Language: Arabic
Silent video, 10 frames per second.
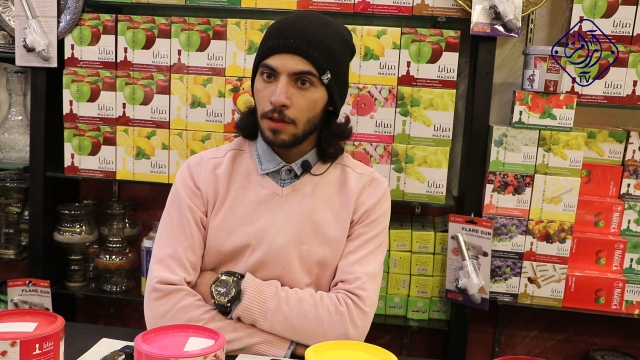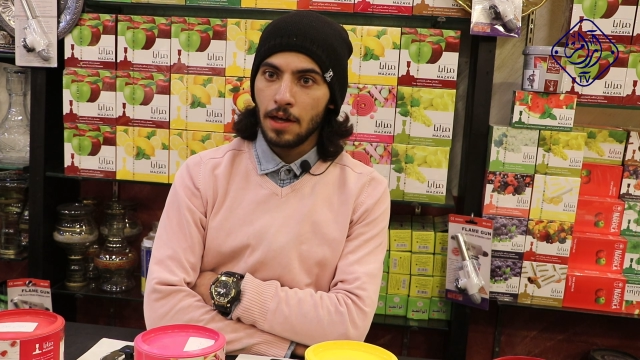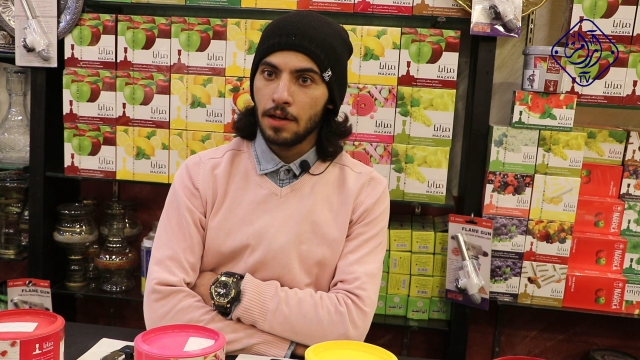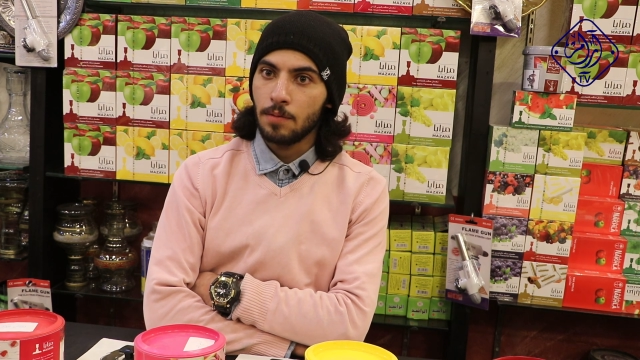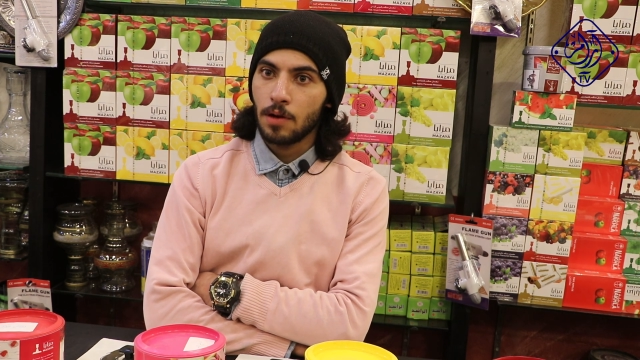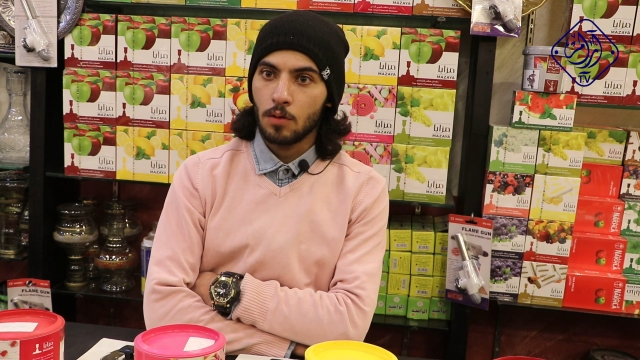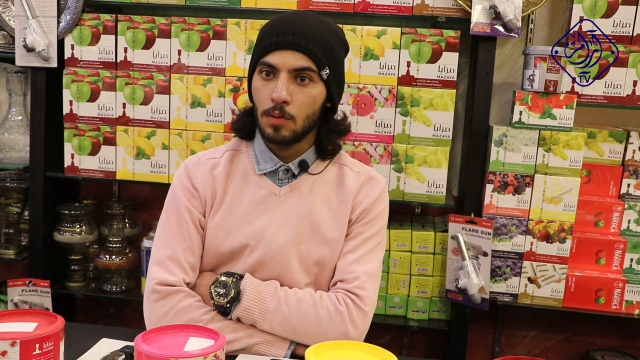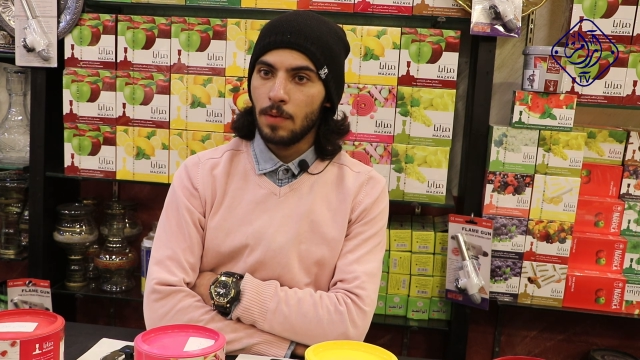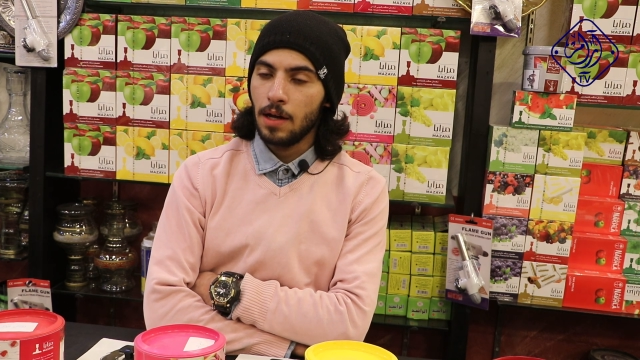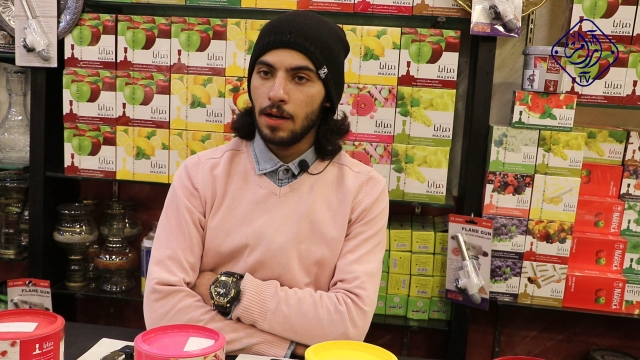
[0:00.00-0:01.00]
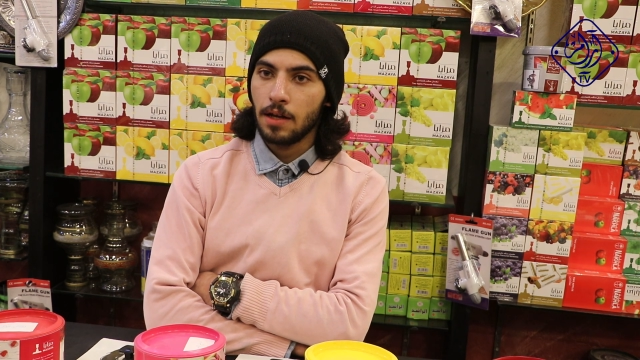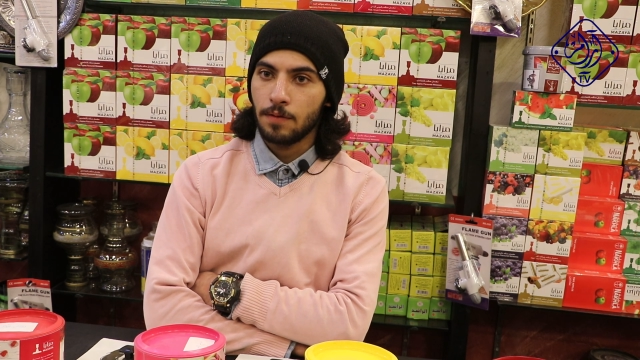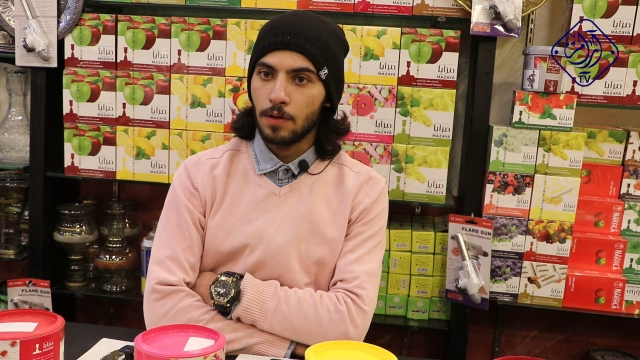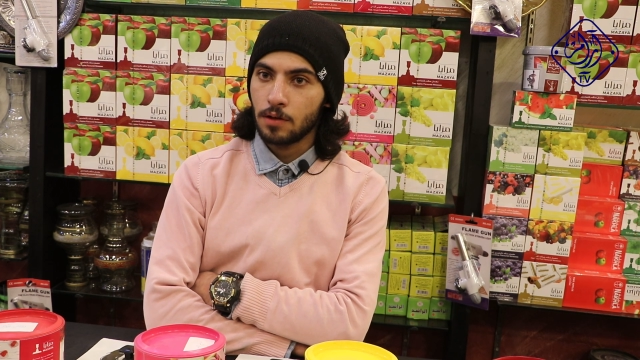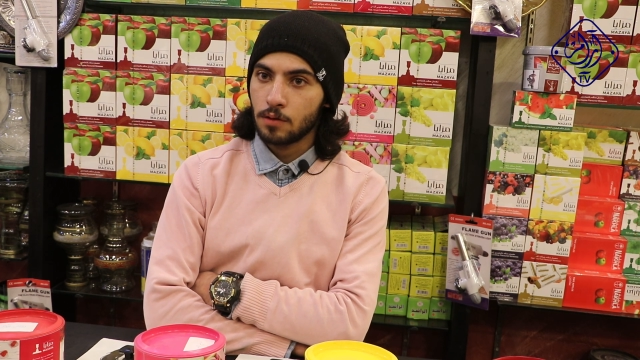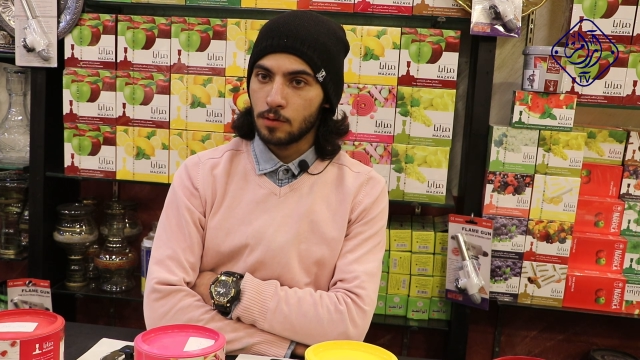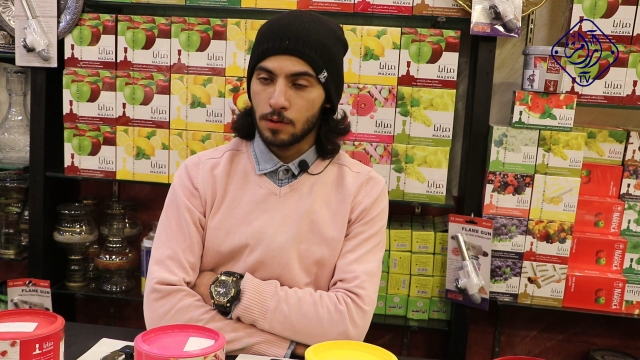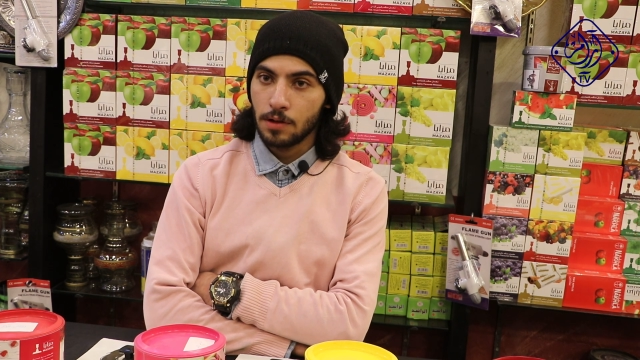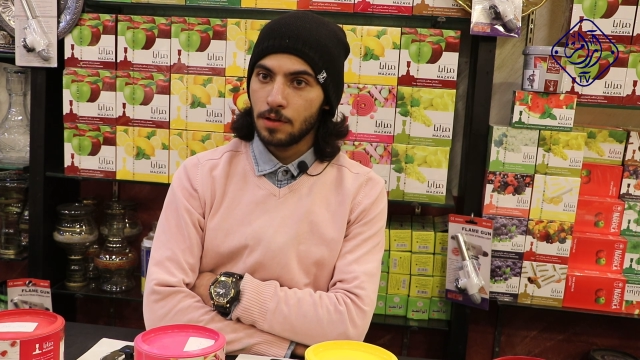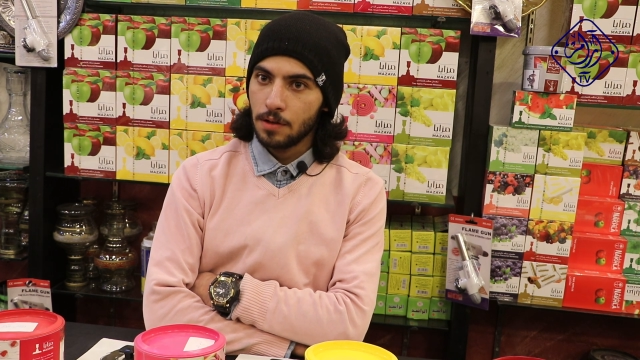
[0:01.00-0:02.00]
ثاني برضه من محلات
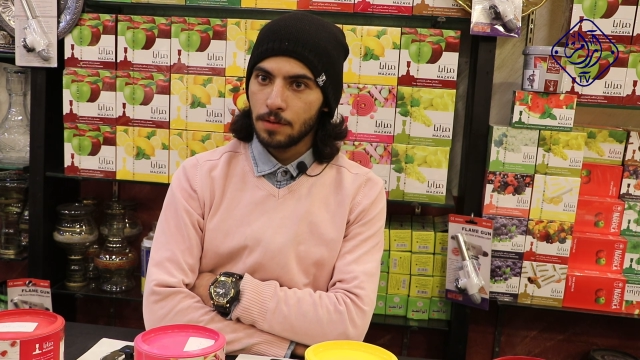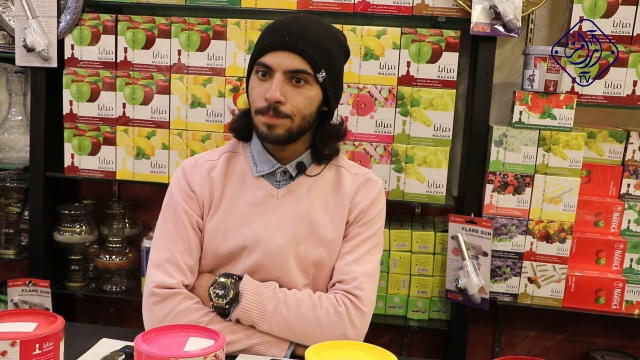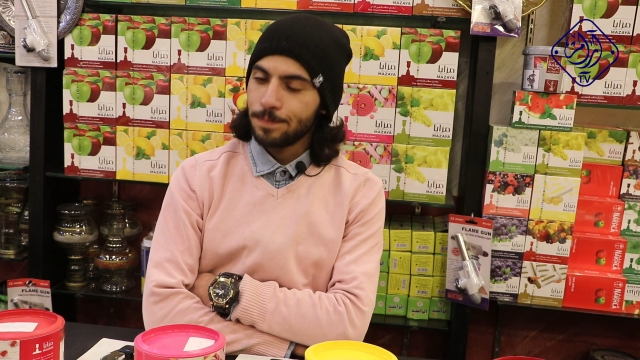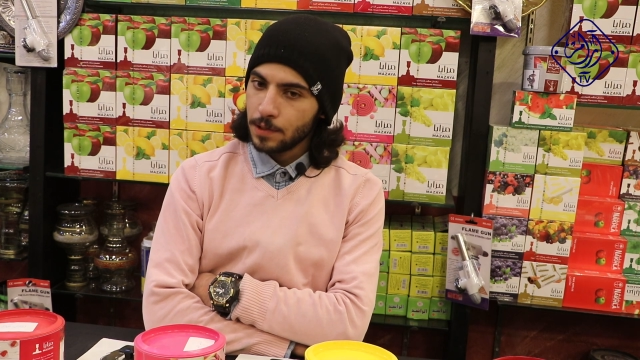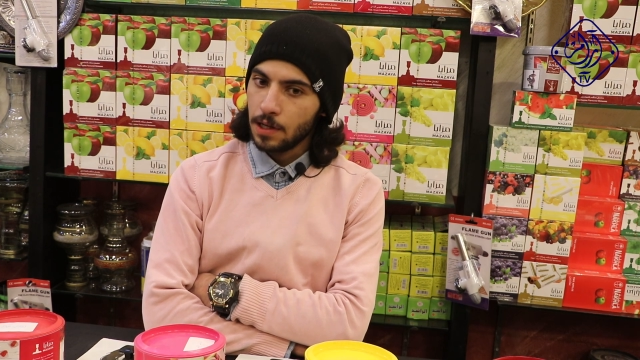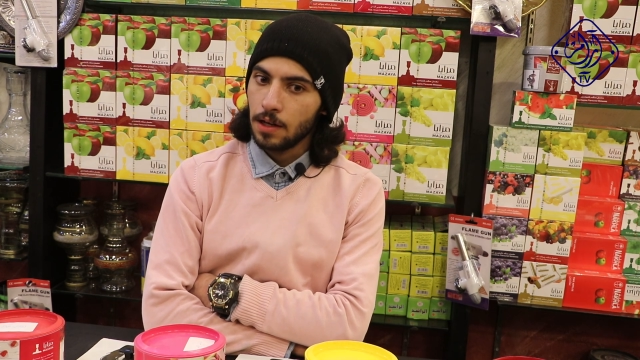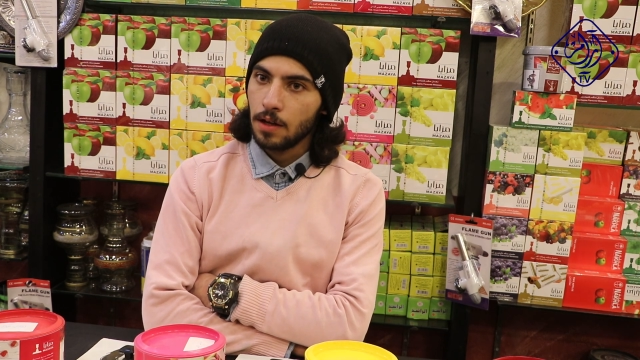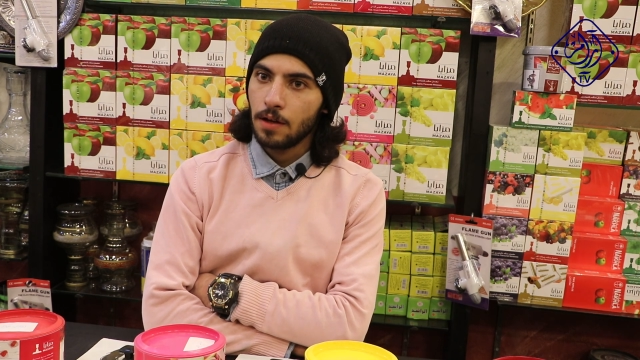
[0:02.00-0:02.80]
فيروز ان شاء الله